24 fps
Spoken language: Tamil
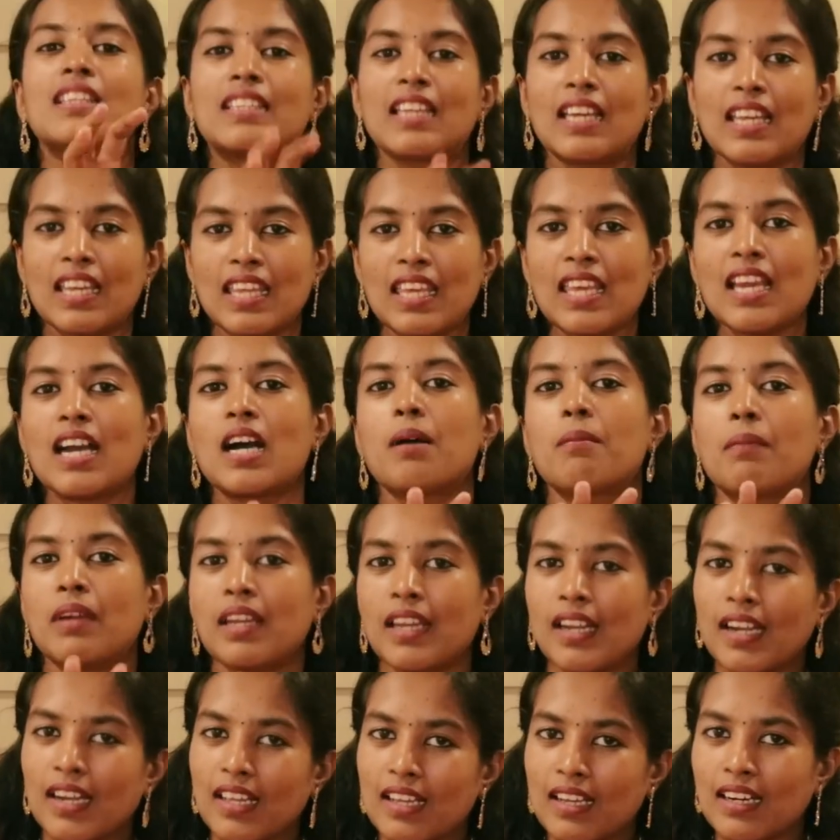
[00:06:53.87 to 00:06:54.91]

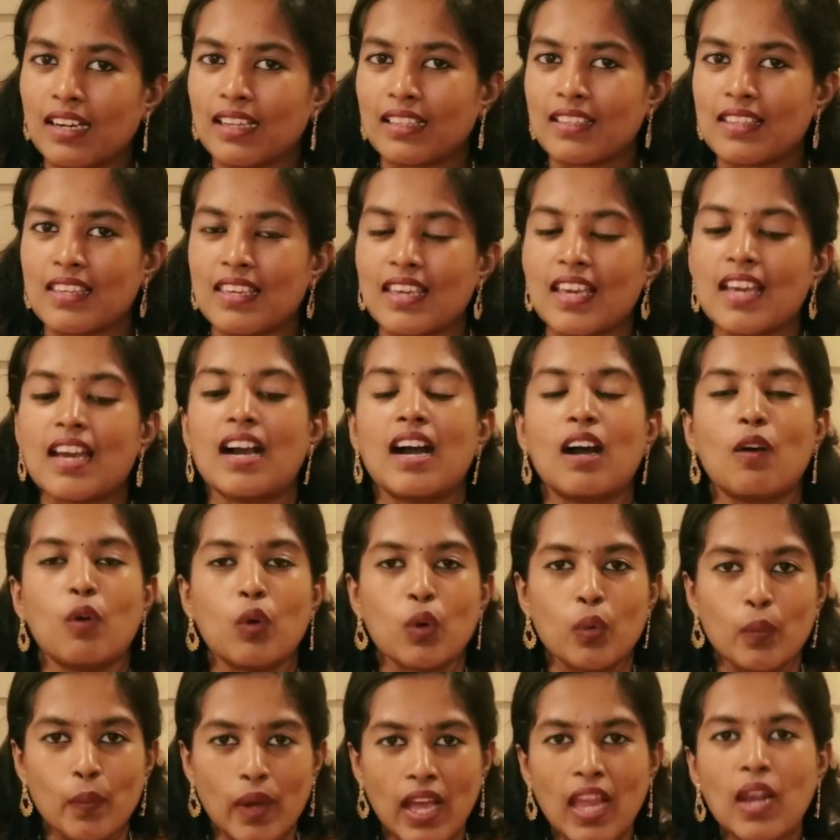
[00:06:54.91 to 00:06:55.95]
தெரியாமல் எடுக்காதீங்க
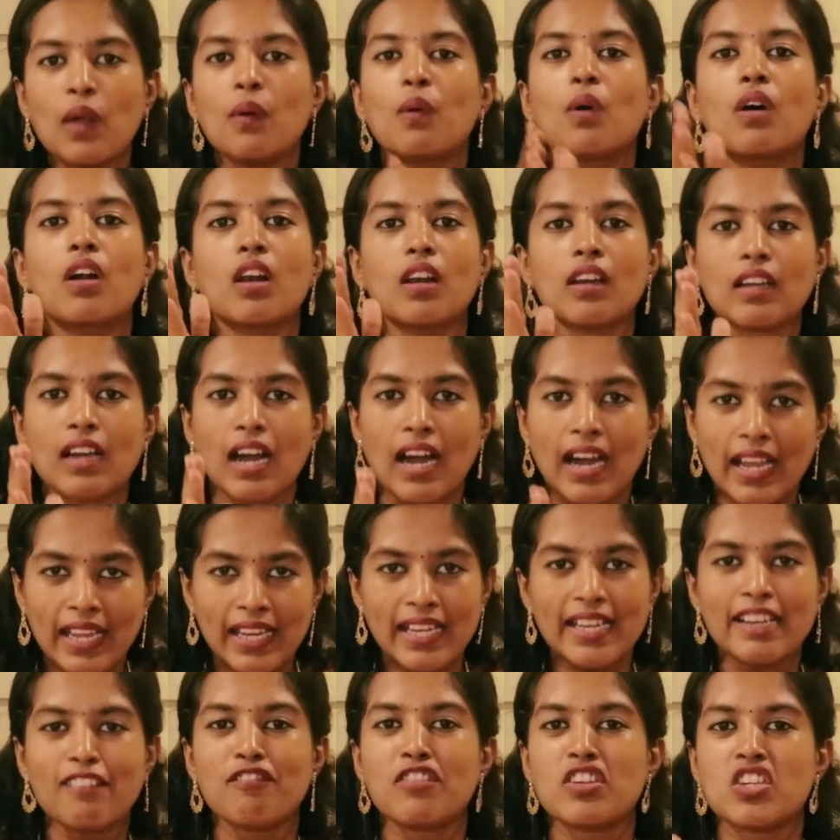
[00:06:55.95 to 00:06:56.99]
ஒரு வேளை உங்களுக்கு
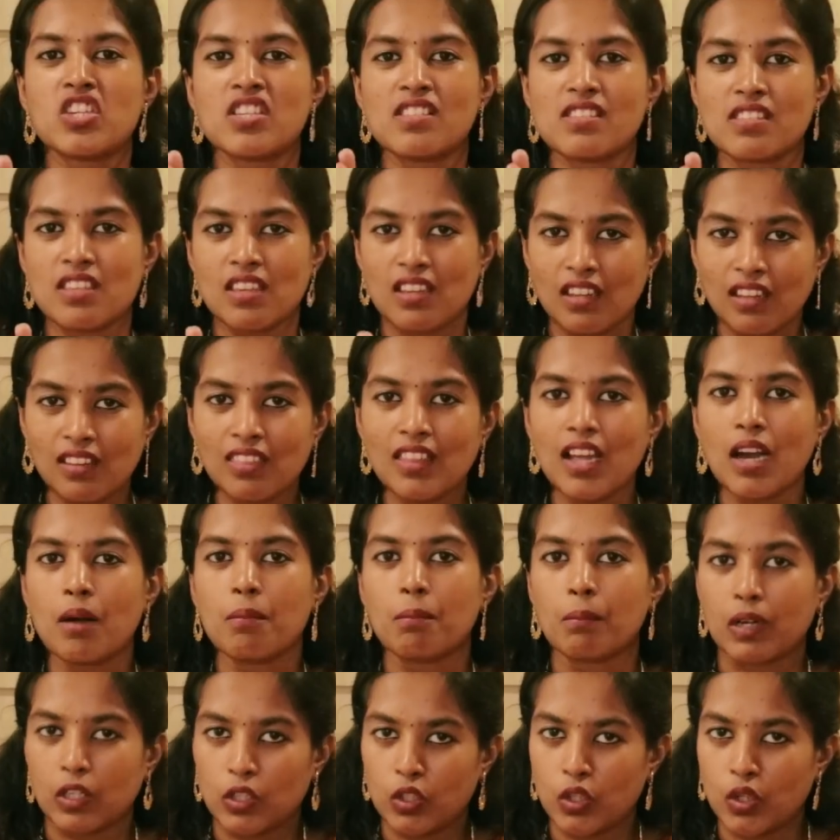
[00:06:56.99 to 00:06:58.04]
அயன் டெஃபிஷியன்சி இருந்தால்
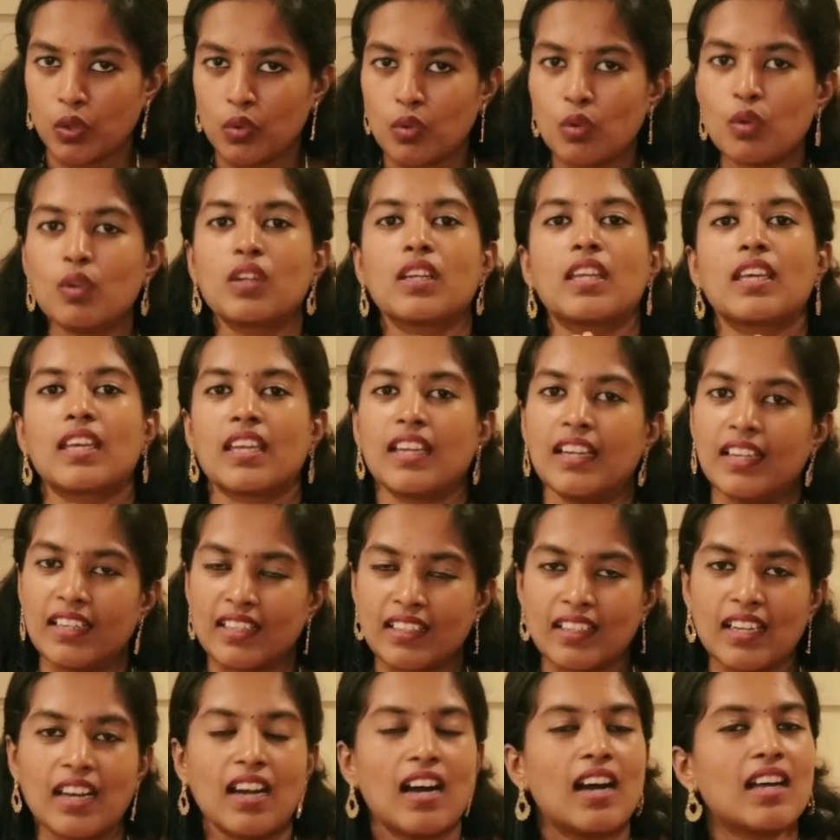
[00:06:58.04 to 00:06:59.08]
மட்டும் நீங்கள்
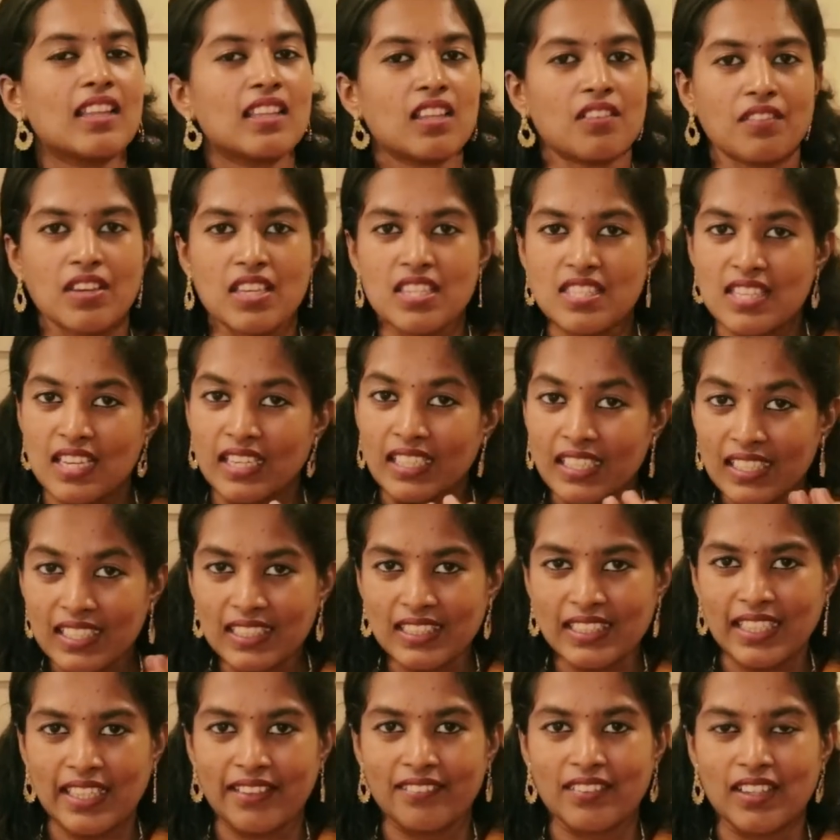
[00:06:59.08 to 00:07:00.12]
எடுங்க அதர்வைஸ் எடுக்க
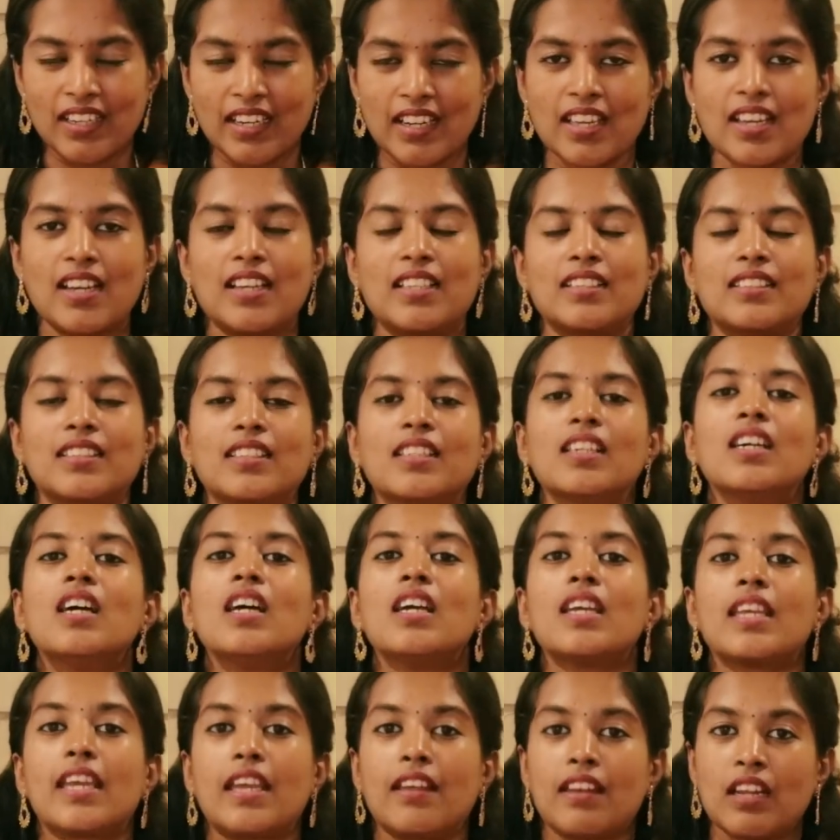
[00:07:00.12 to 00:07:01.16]
தேவை கிடையாது
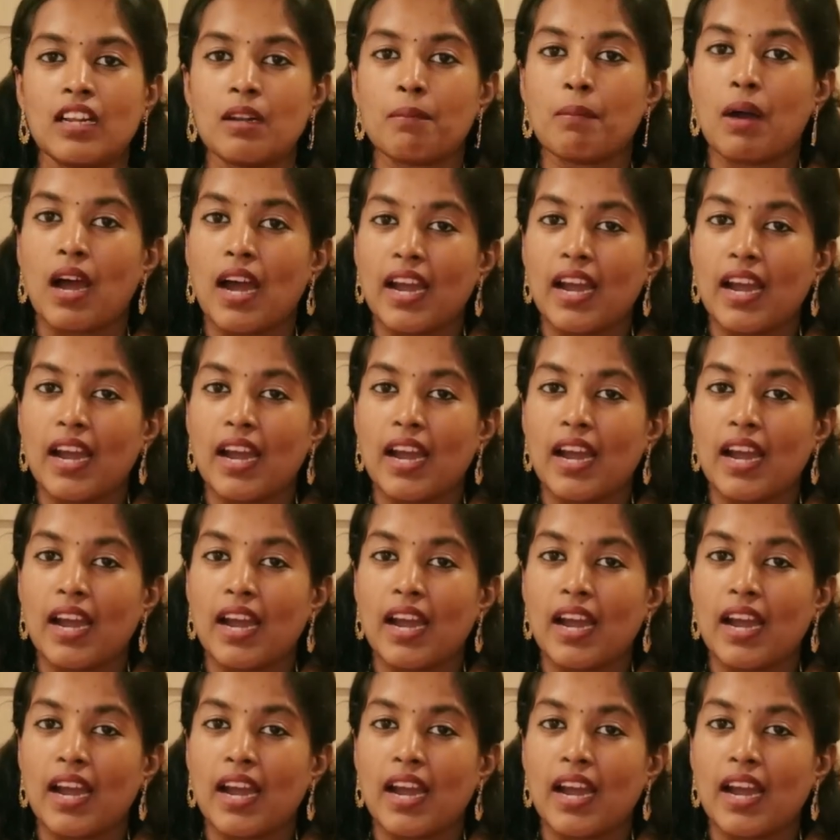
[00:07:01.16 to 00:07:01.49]
ஏன்னா நம்ம